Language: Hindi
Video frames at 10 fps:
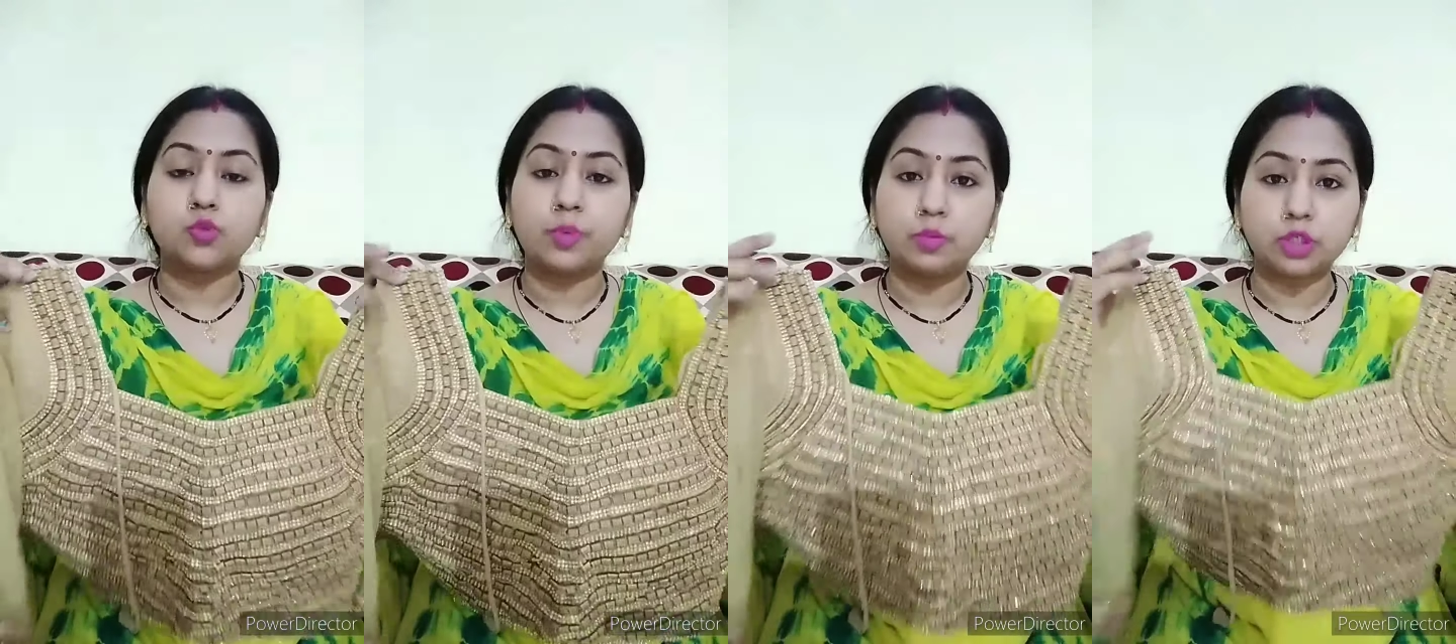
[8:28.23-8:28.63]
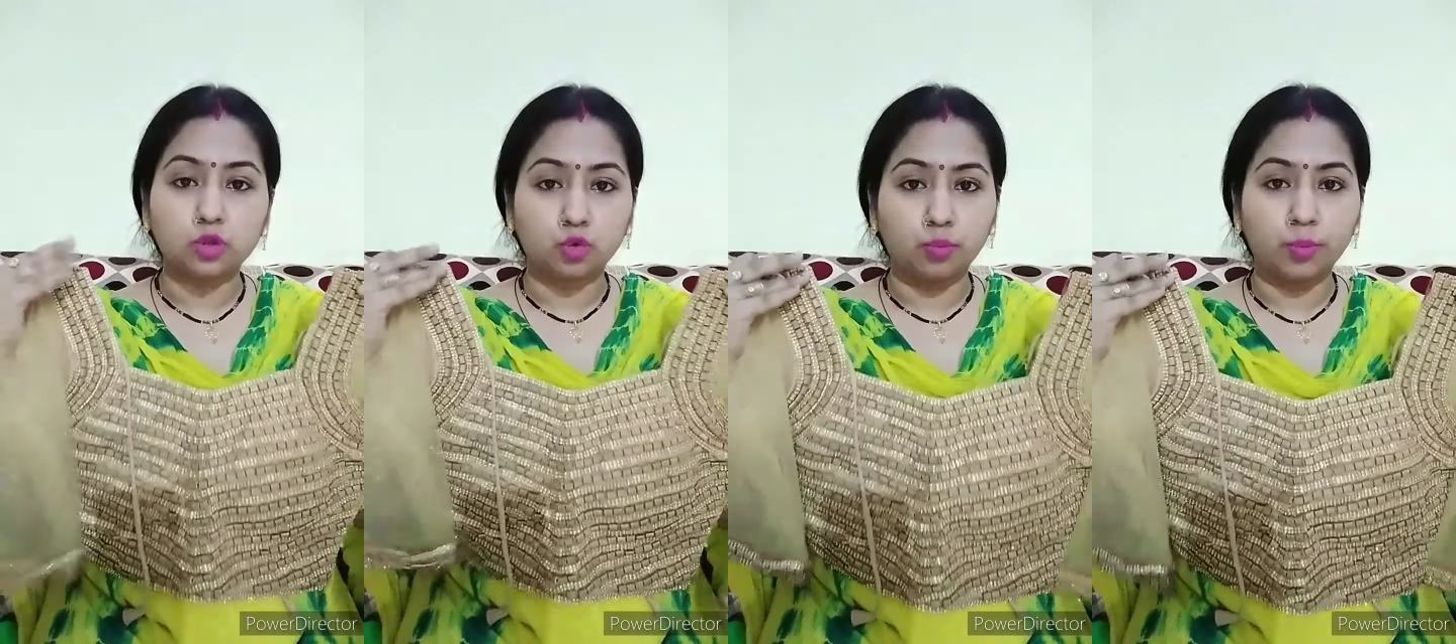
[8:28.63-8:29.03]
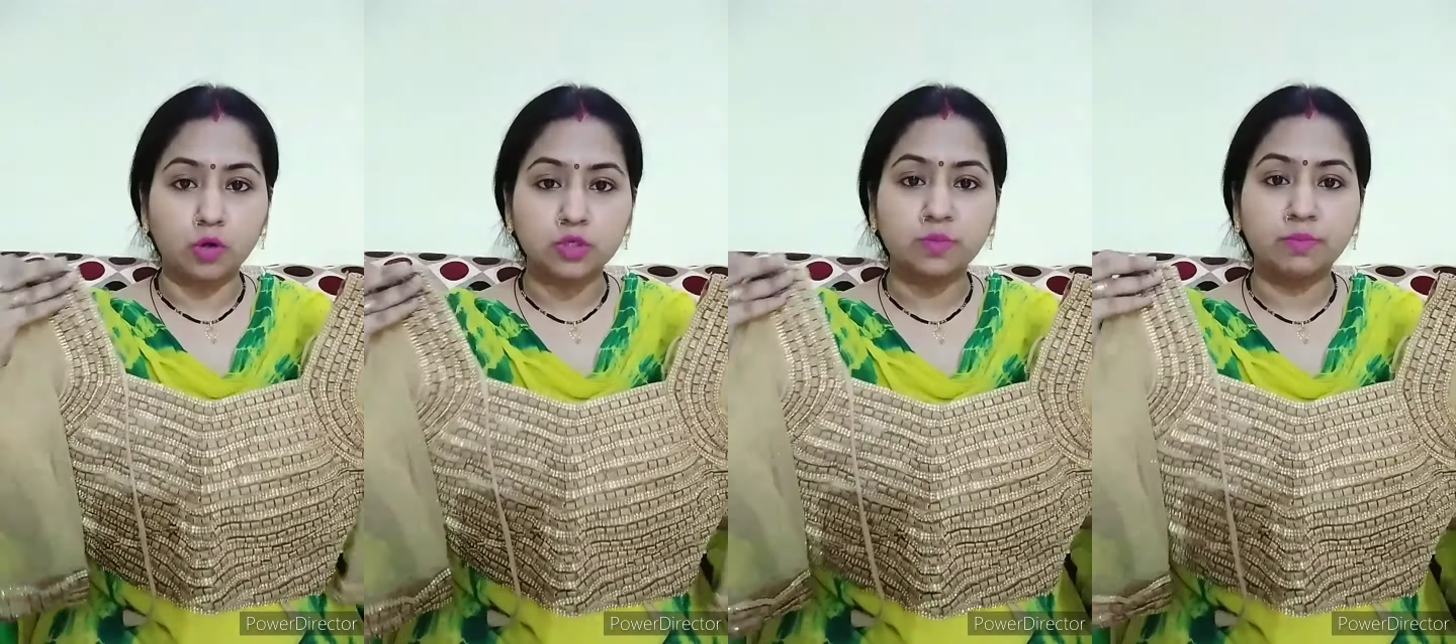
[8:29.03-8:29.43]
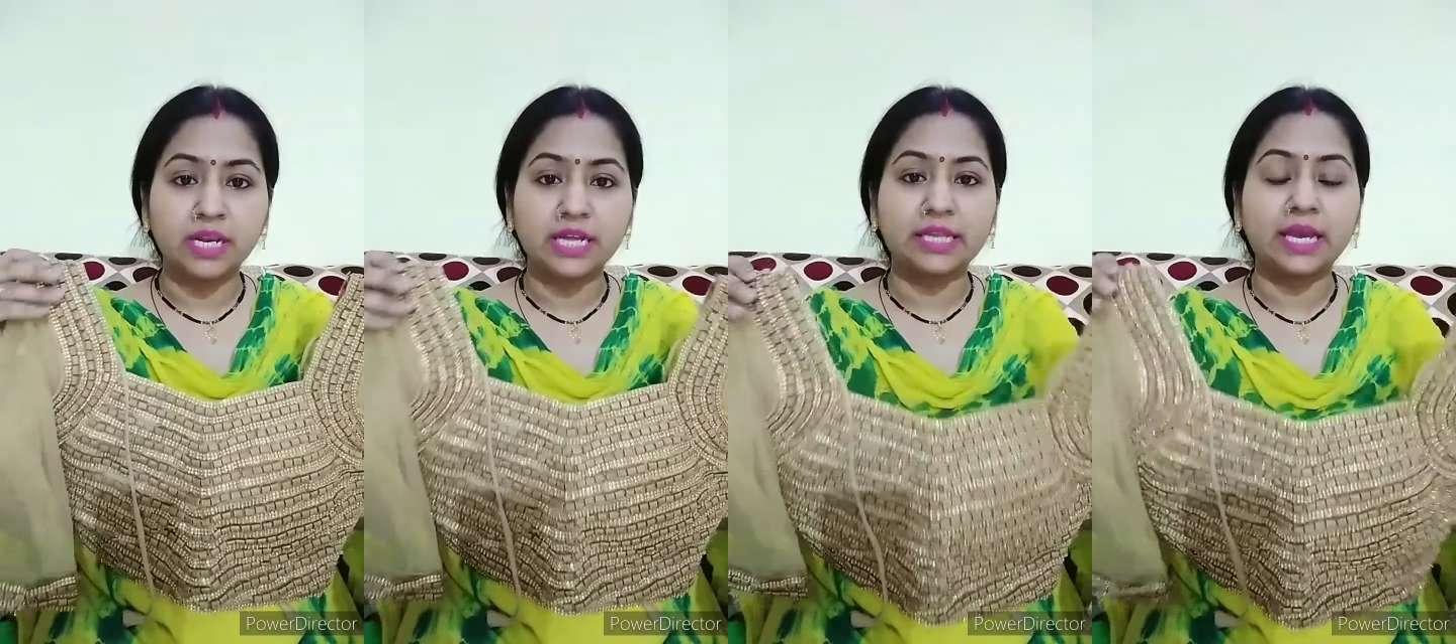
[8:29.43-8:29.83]
उस पर मुझे दो ब्लाउज
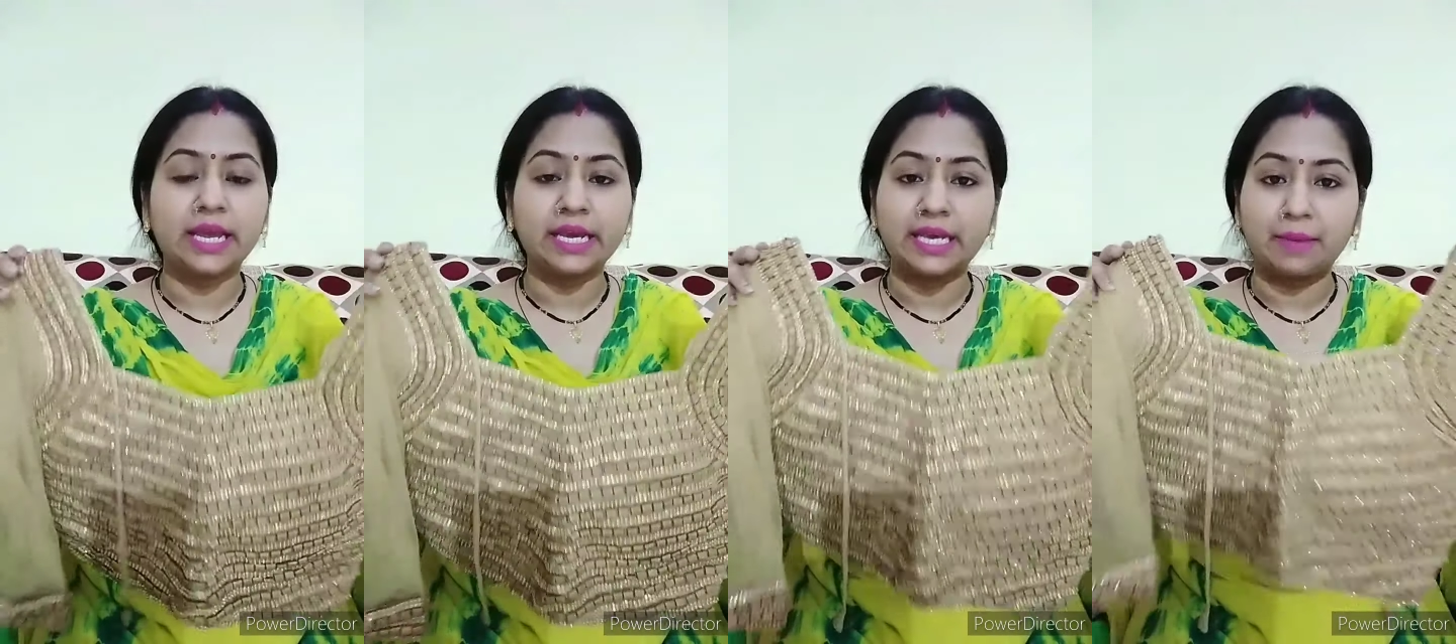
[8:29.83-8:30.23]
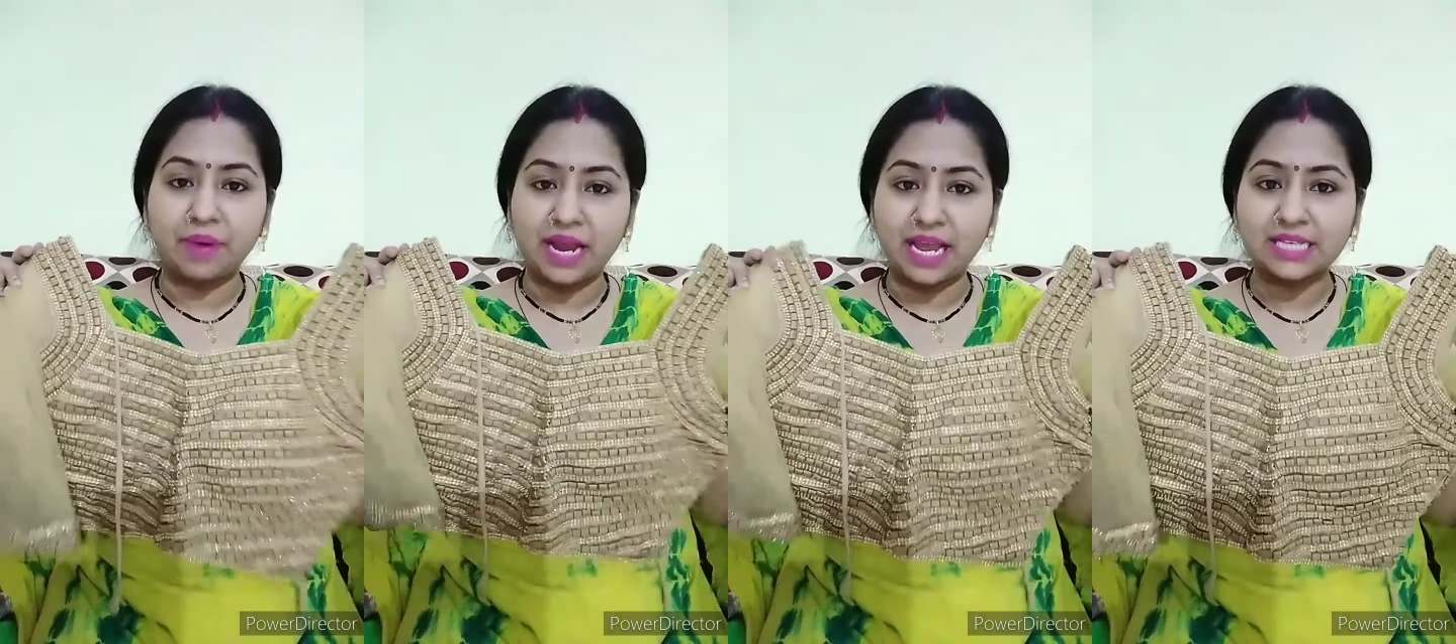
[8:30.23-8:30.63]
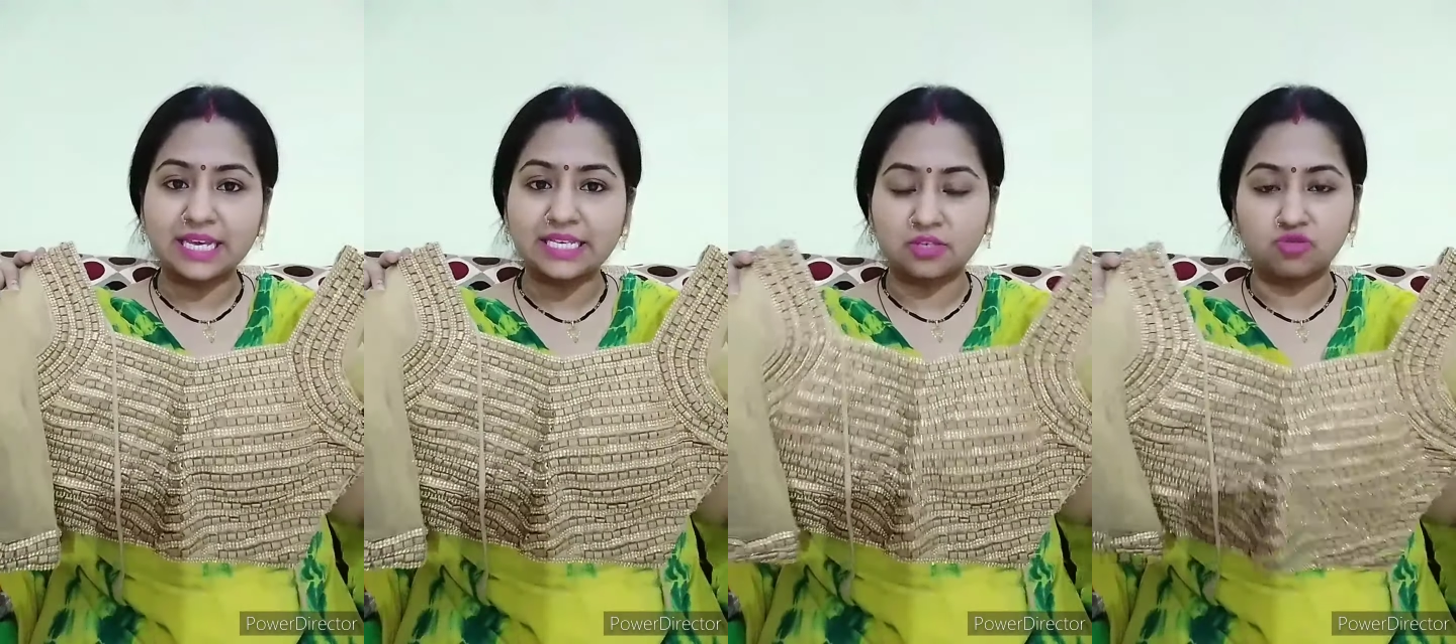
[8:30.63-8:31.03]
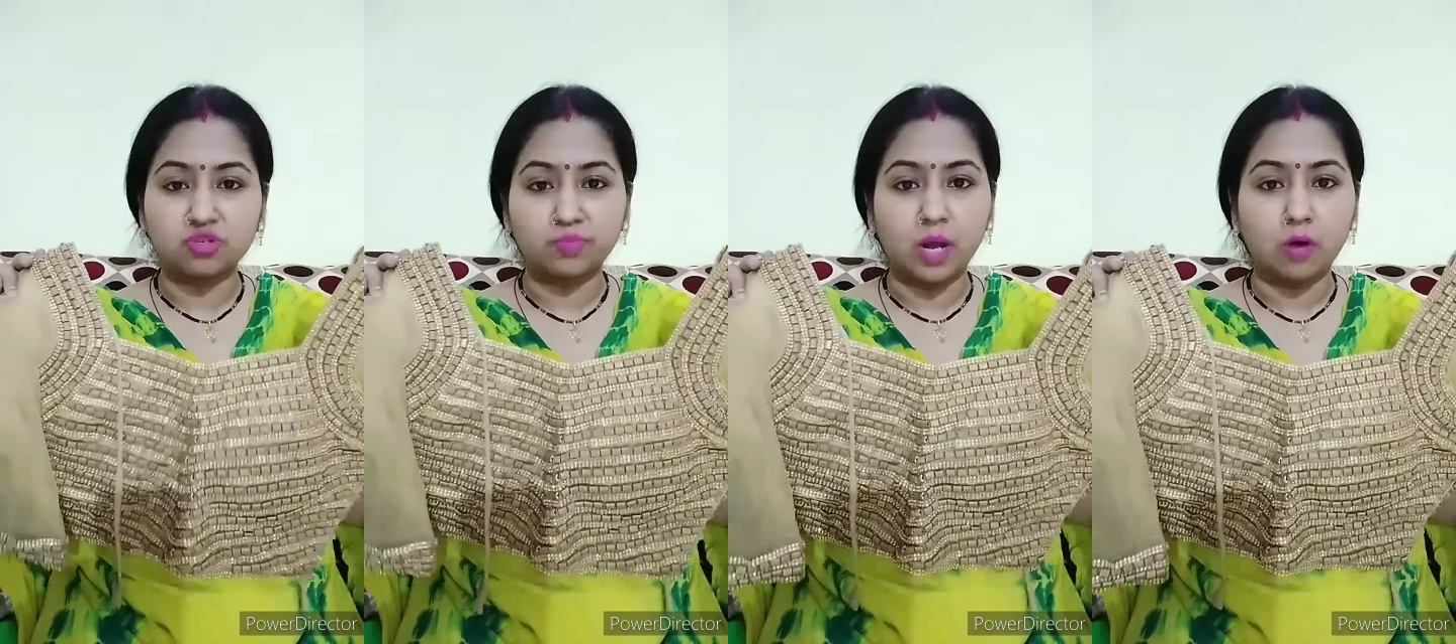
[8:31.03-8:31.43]
मिले थे एक ये पहला सा
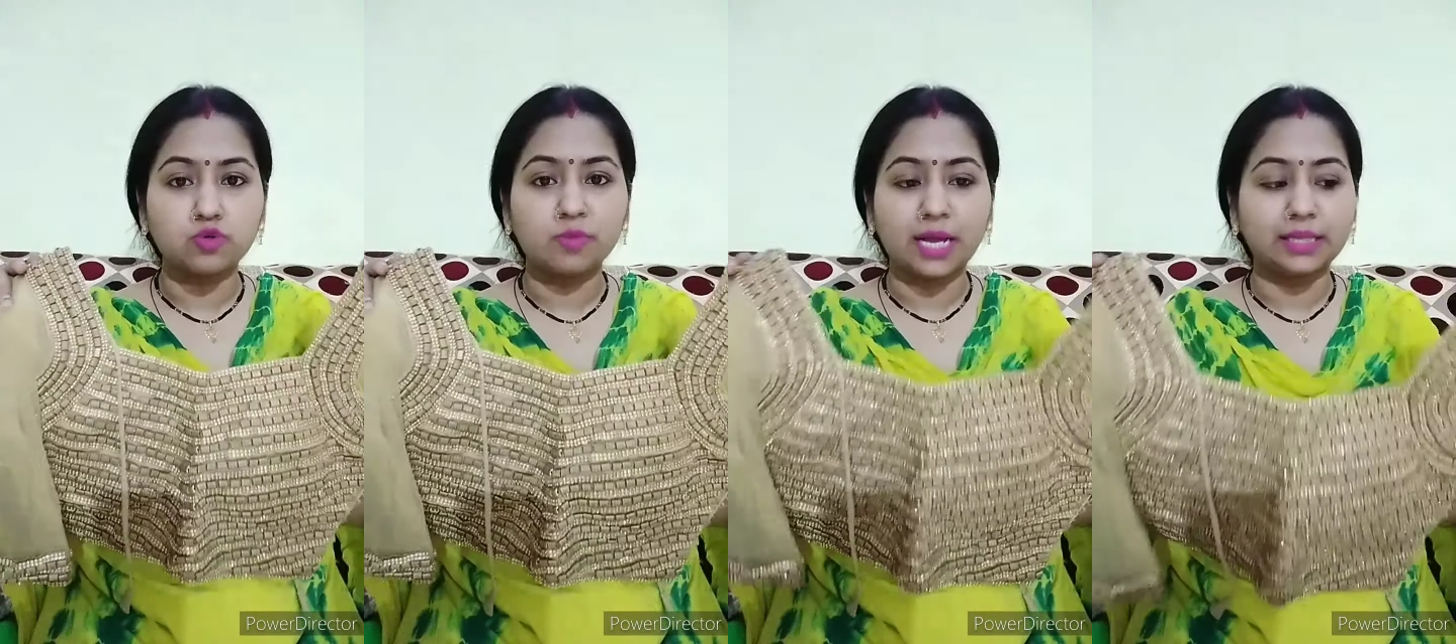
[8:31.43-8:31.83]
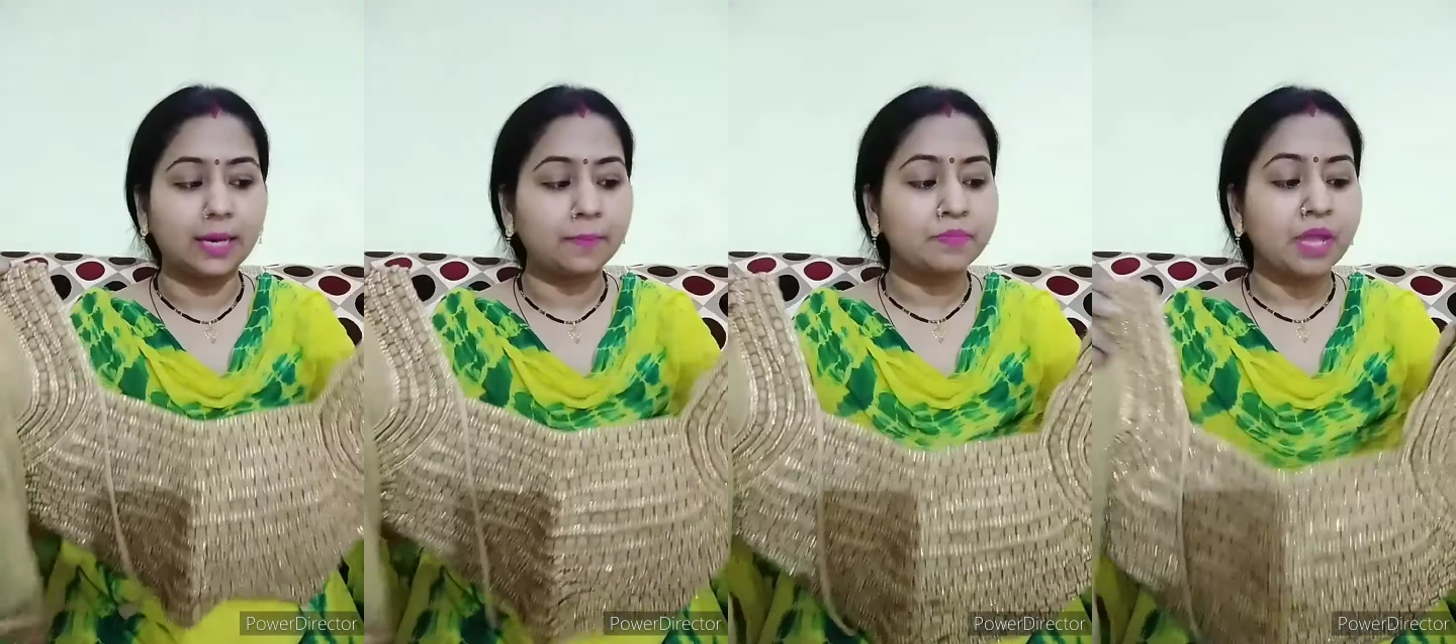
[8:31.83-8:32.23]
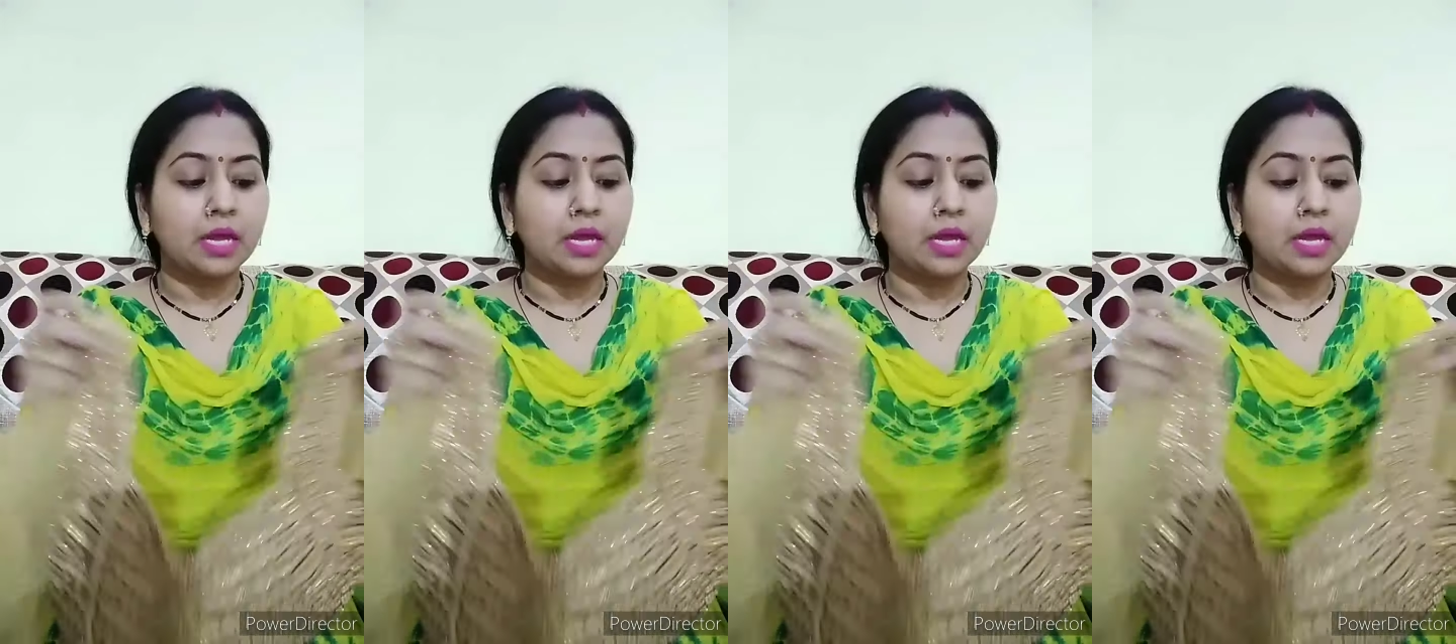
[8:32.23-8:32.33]
स्टिच ब्लाउज मिला था